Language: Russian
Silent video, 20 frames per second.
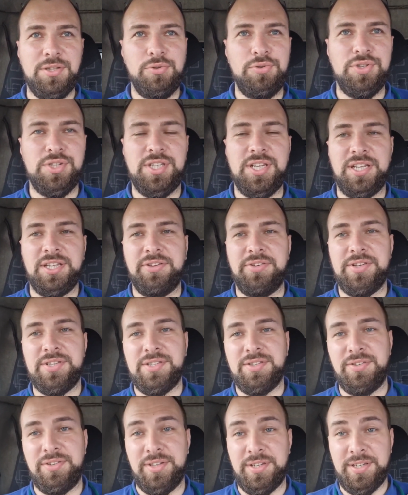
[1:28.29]
Ну и,
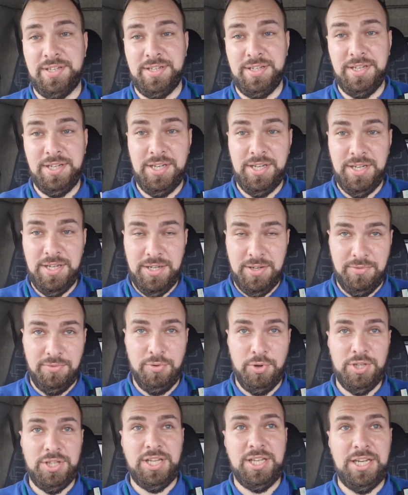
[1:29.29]
соответственно,
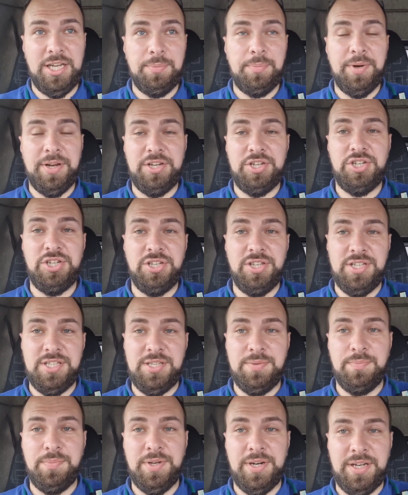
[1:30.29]
вот она причина
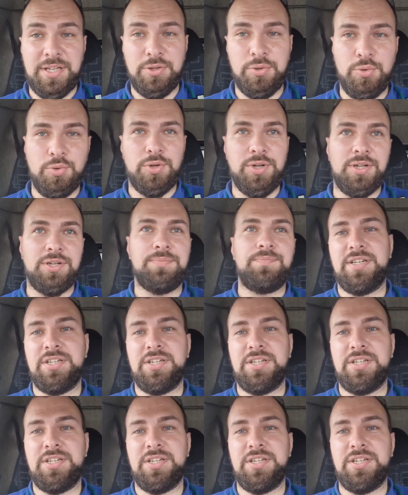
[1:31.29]
температуры.